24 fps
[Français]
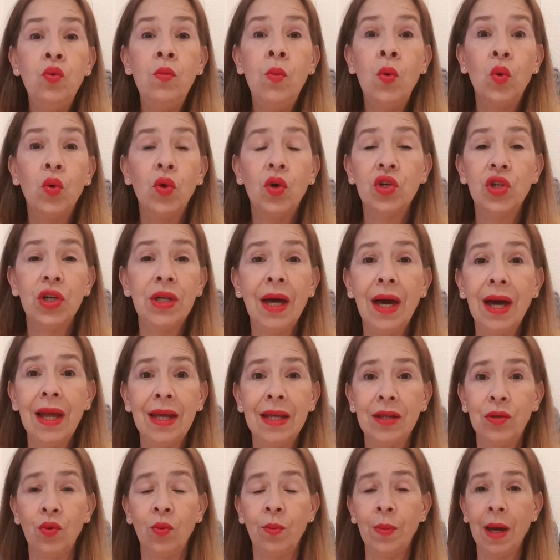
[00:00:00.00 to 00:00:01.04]
le monde en général
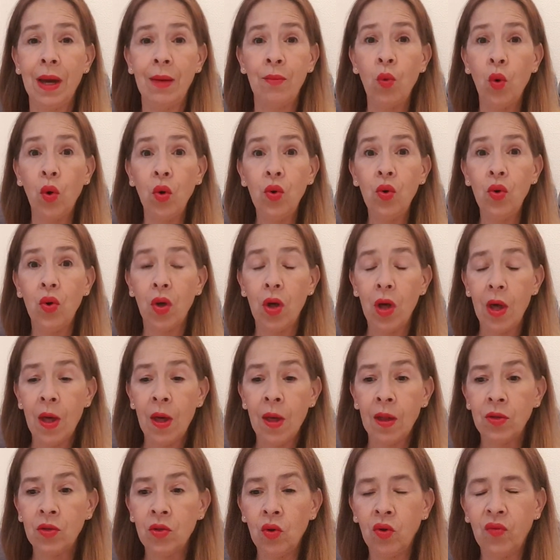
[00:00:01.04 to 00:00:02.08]
est tombé amoureux,
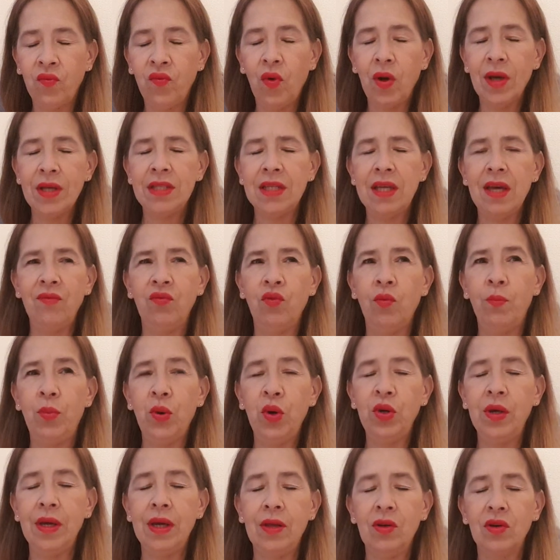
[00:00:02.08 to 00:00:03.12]
donc vous restez, vous
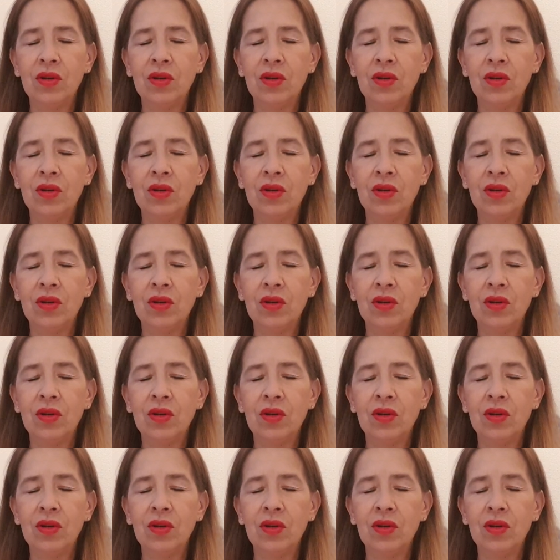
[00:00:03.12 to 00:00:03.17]
buguez.